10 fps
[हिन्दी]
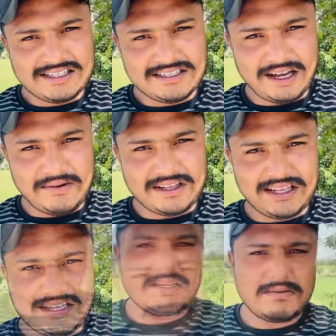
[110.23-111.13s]
जय
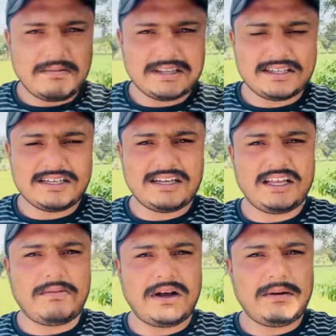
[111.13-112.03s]
माता दी मेजबा माता जी के
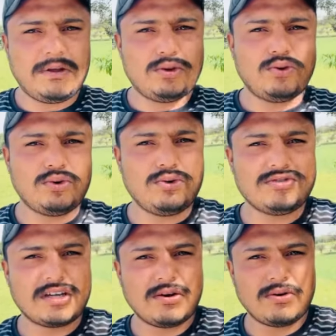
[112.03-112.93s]
दरबार में दूर दूर
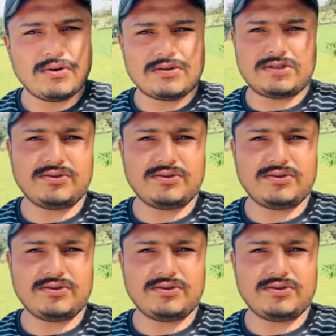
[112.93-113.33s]
से लोग